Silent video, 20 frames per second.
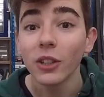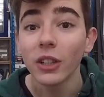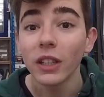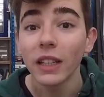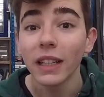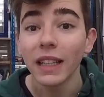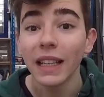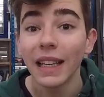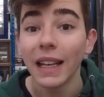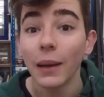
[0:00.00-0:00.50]

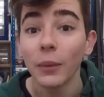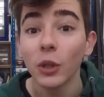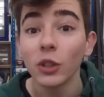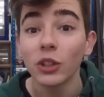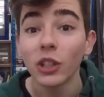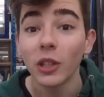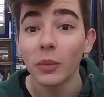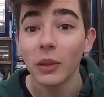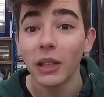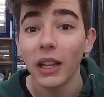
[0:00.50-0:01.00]
del avión
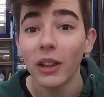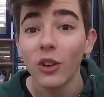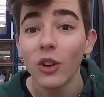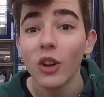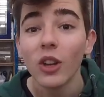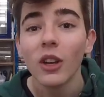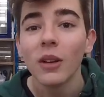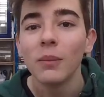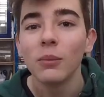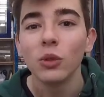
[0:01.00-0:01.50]
terminado,
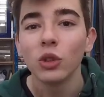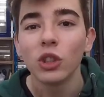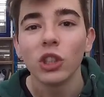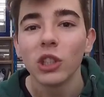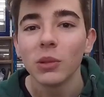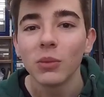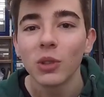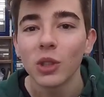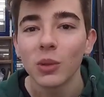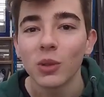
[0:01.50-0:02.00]

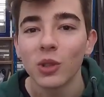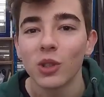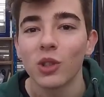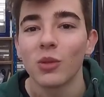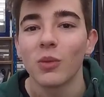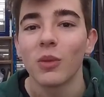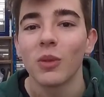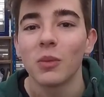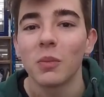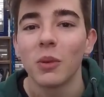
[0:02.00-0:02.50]
muchísimos de vosotros
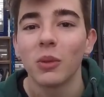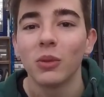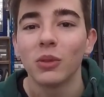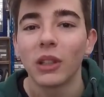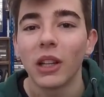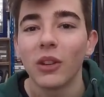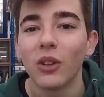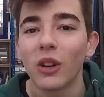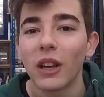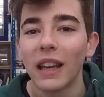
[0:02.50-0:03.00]
me habéis
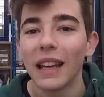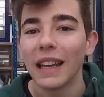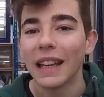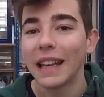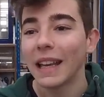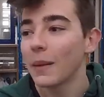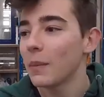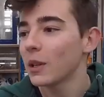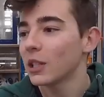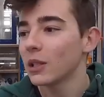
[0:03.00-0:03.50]
preguntado qué,
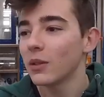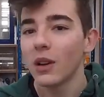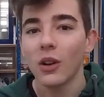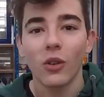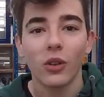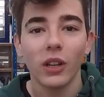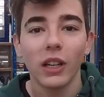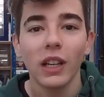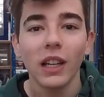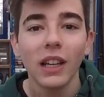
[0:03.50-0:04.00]
pasaba
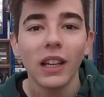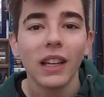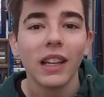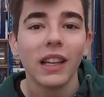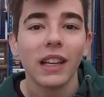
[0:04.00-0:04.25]
con él,